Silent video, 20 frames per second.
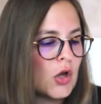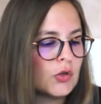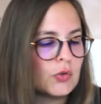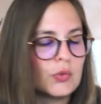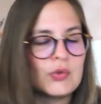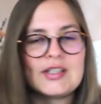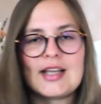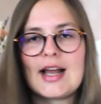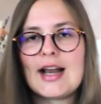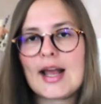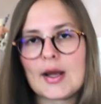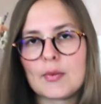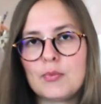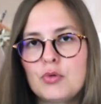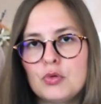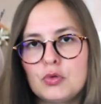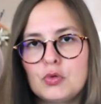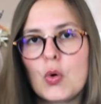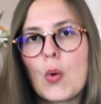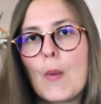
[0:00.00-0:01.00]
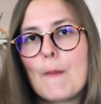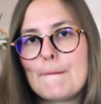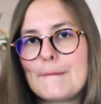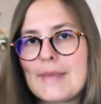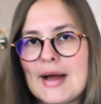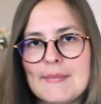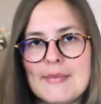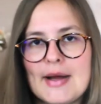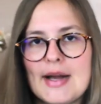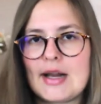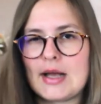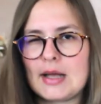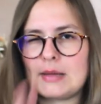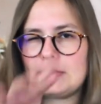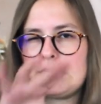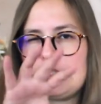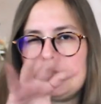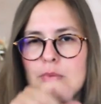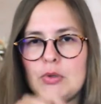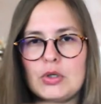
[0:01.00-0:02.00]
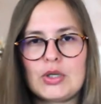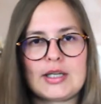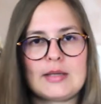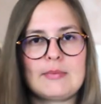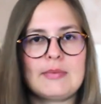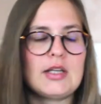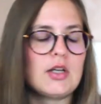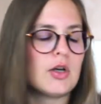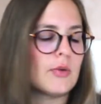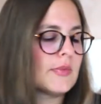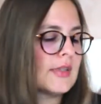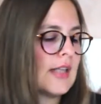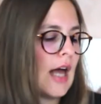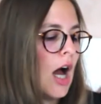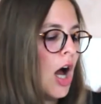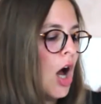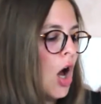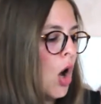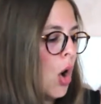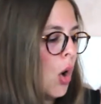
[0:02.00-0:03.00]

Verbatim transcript: Donc ça a l'air plutôt pas mal, un petit peu creepy comme ça,